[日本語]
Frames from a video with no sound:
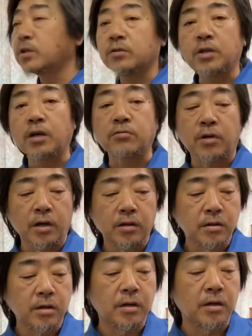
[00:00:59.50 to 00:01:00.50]
えず桜、
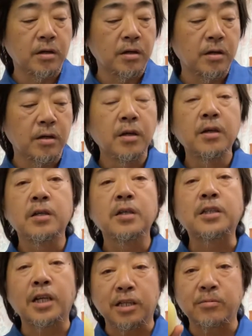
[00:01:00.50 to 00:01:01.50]
えー、い
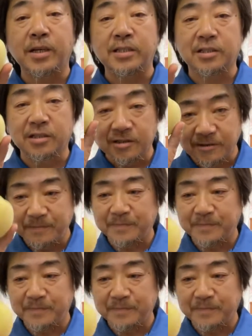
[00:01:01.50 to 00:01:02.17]
ただきます